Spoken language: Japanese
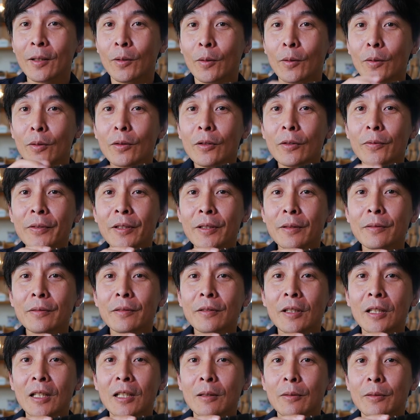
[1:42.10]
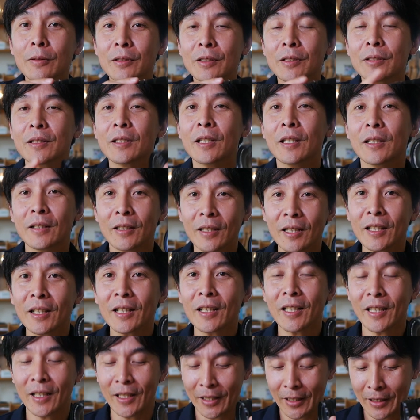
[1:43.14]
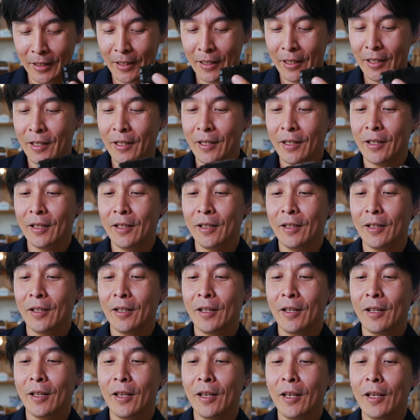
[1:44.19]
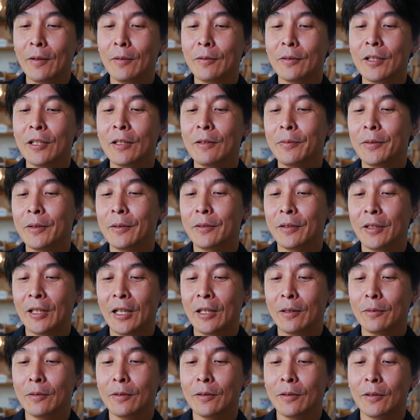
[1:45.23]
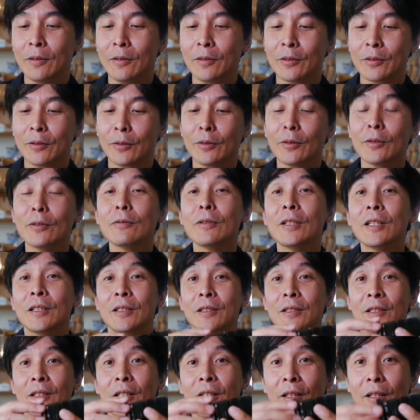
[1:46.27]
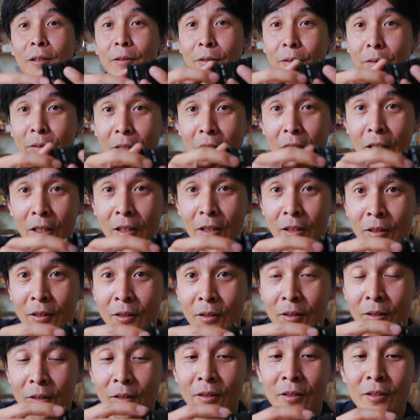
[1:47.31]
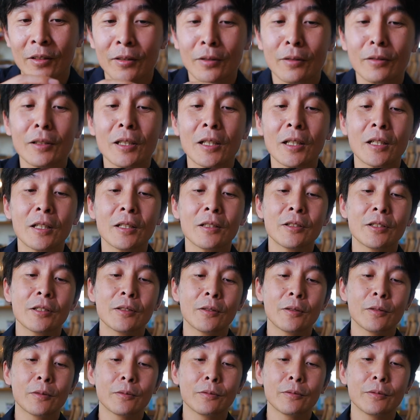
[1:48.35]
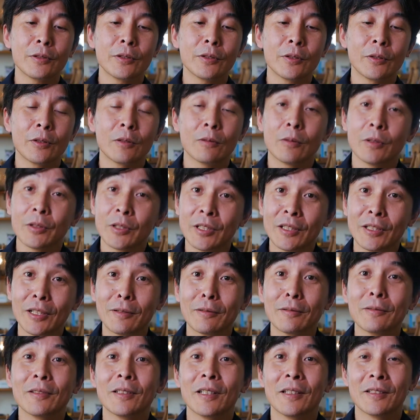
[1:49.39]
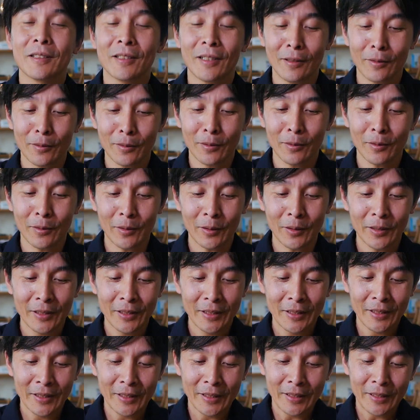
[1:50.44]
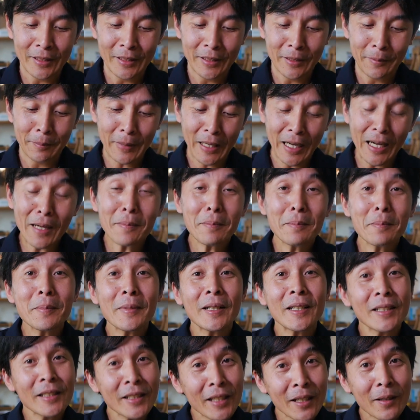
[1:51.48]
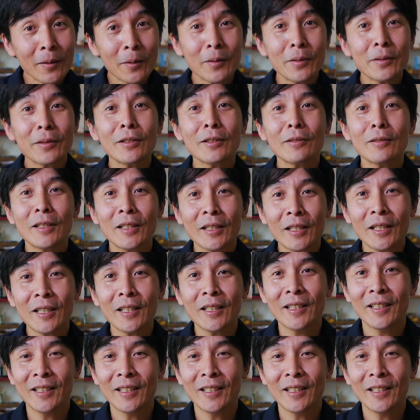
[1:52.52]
保護フィルターをつけて ND フィルターをその上につけてるようなそんな感じの運用をしてるんですけど、まあ、んまりね本当はね